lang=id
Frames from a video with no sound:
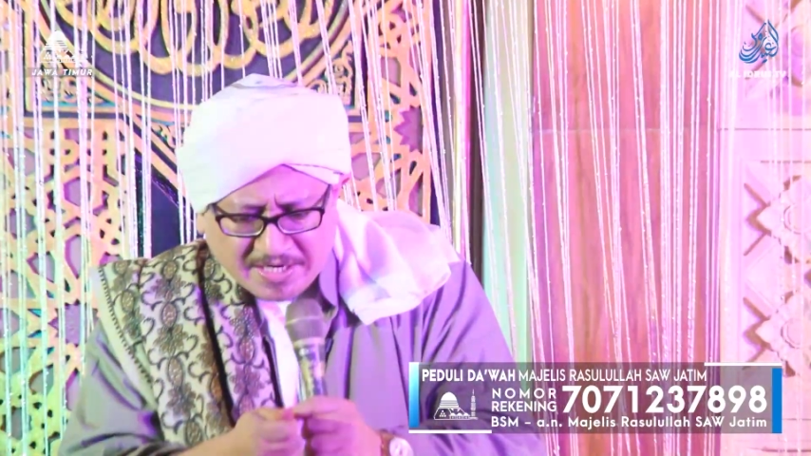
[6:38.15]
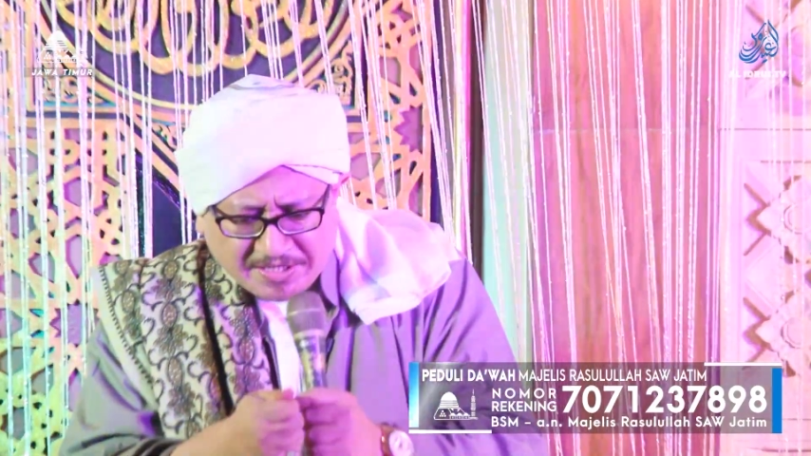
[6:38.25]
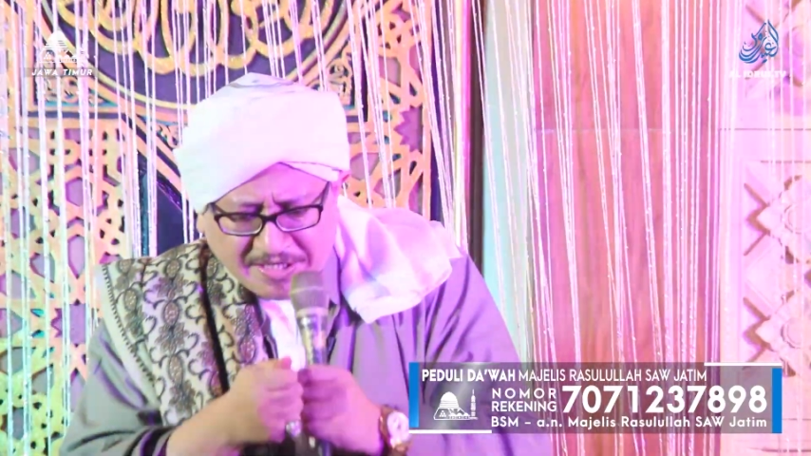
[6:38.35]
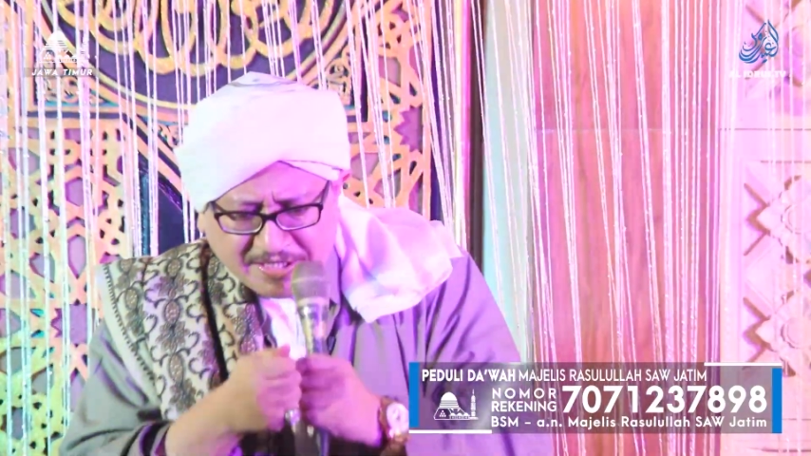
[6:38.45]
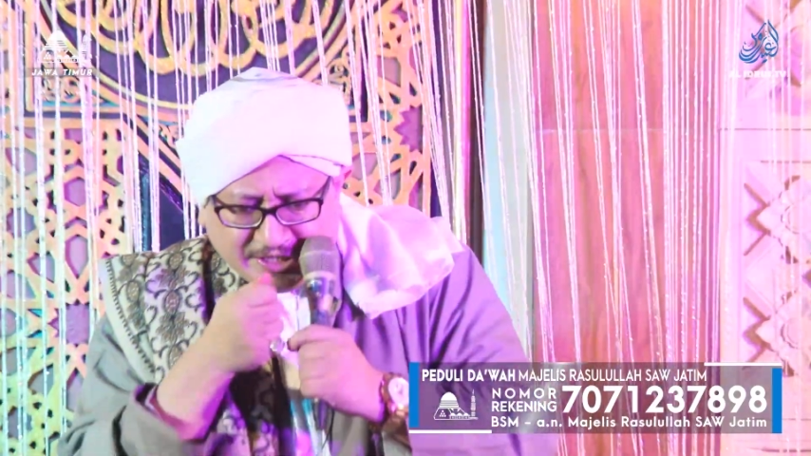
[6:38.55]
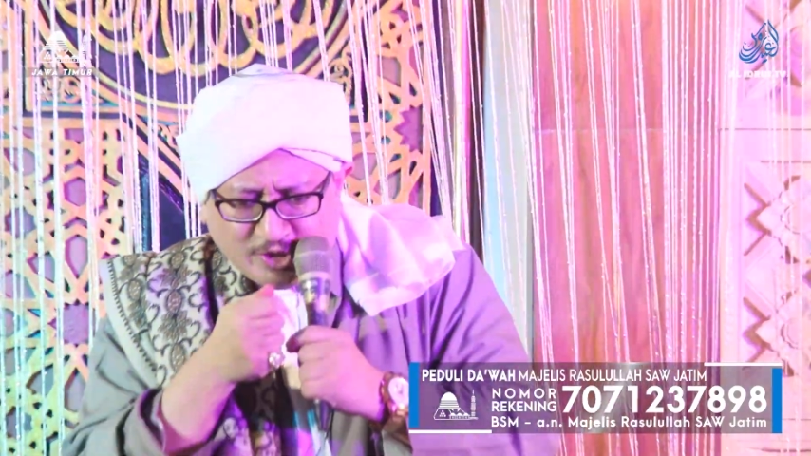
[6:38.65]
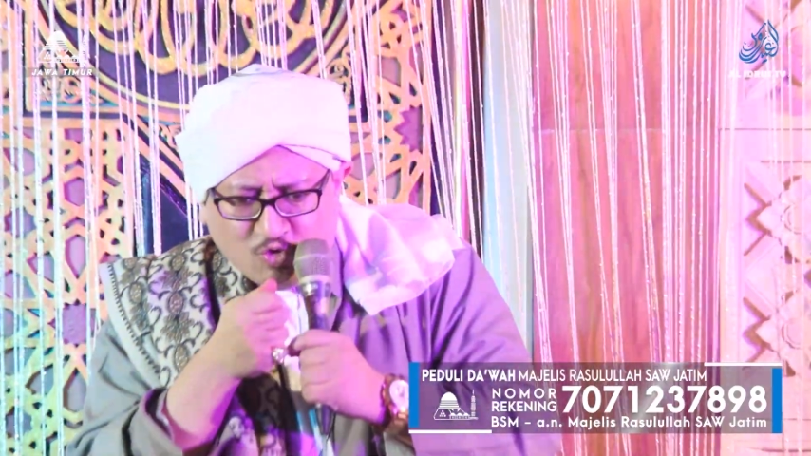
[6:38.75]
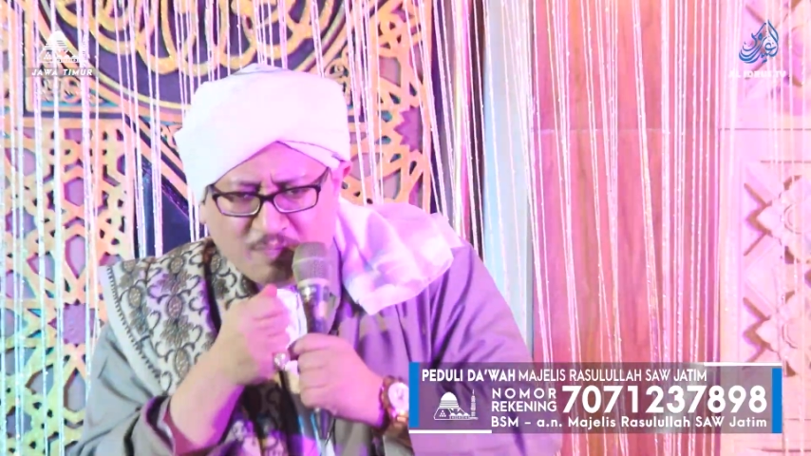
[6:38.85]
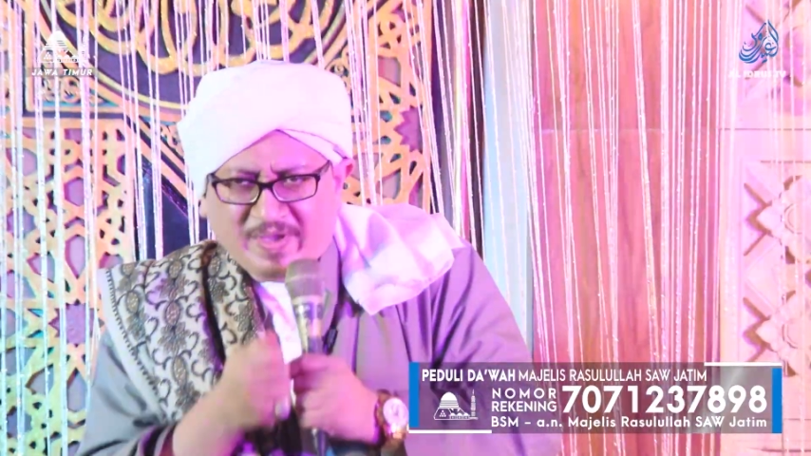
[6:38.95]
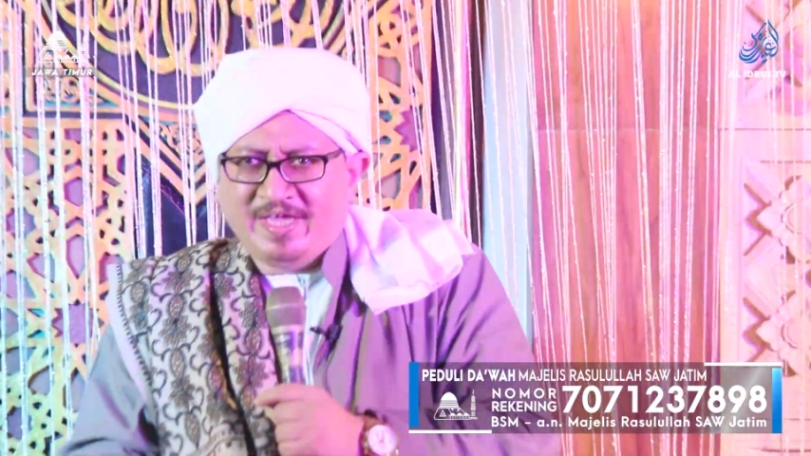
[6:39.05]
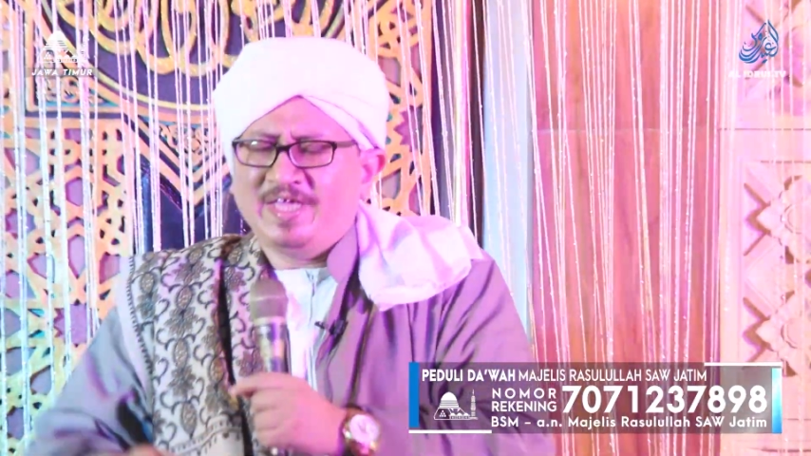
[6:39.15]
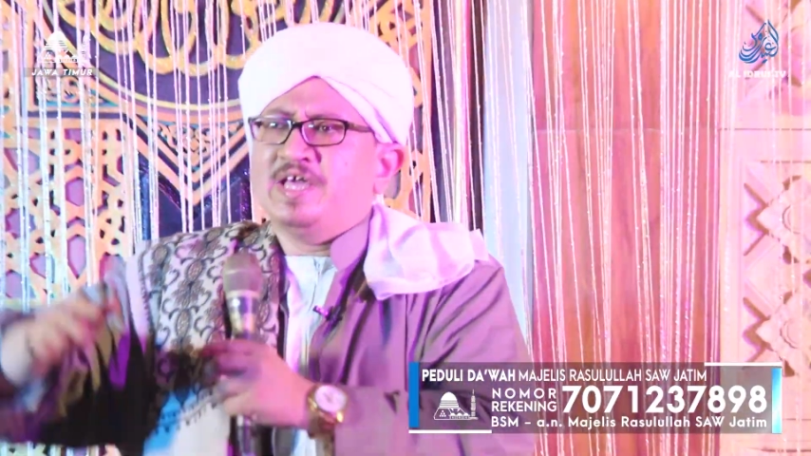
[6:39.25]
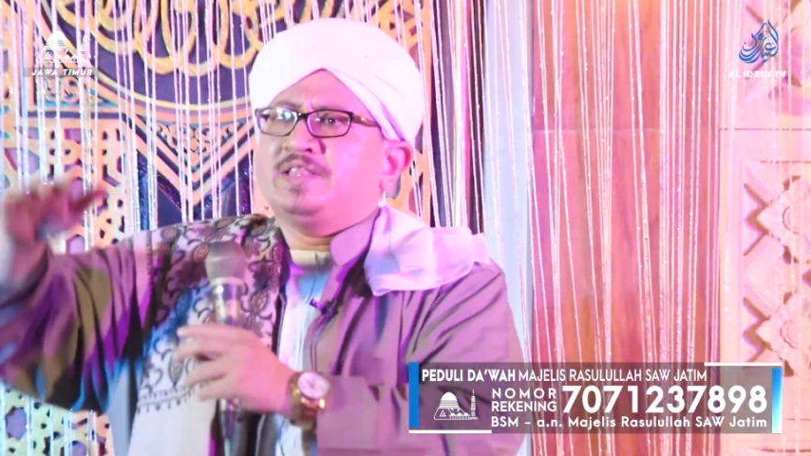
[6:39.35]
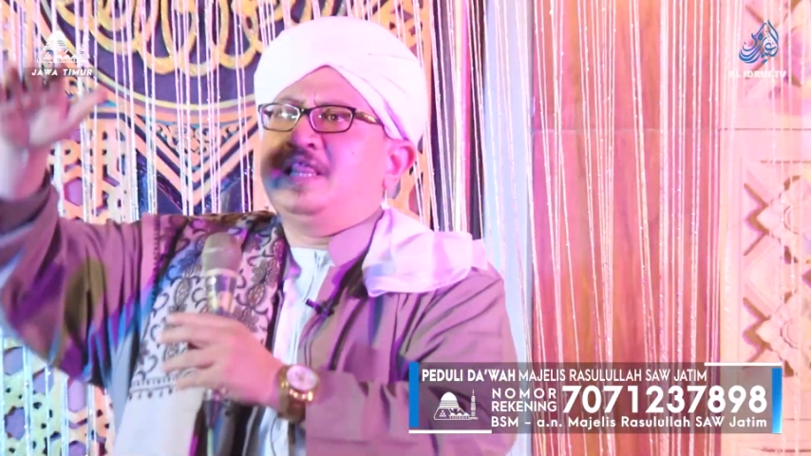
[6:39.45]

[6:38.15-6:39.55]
diciumi,